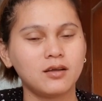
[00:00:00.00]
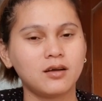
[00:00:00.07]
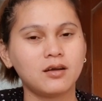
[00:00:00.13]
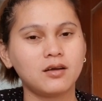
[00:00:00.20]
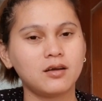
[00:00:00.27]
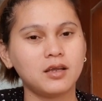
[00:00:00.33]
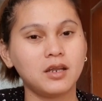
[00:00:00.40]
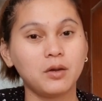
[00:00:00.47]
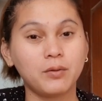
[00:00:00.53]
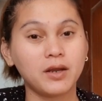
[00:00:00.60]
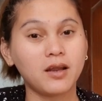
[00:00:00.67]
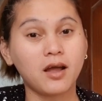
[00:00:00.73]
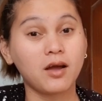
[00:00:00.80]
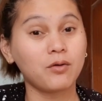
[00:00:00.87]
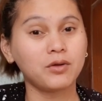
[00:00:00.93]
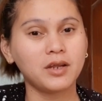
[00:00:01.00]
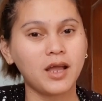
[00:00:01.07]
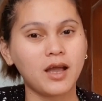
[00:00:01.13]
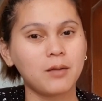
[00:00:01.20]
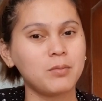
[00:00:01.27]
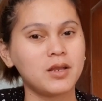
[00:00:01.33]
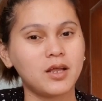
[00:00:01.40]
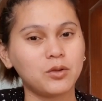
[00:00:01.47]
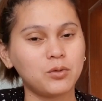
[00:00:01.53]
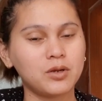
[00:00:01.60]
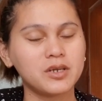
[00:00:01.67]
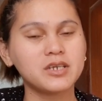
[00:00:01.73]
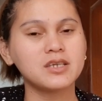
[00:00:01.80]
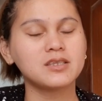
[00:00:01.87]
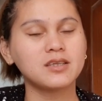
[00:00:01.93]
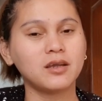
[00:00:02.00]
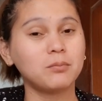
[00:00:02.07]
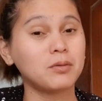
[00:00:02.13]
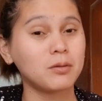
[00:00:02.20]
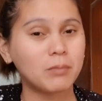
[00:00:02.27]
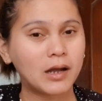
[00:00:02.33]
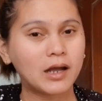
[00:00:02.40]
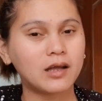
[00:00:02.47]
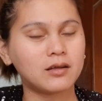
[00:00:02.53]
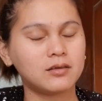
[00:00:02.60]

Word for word: Uh, iniwan na ako ni Habi. Nandun na siya sa ibaba.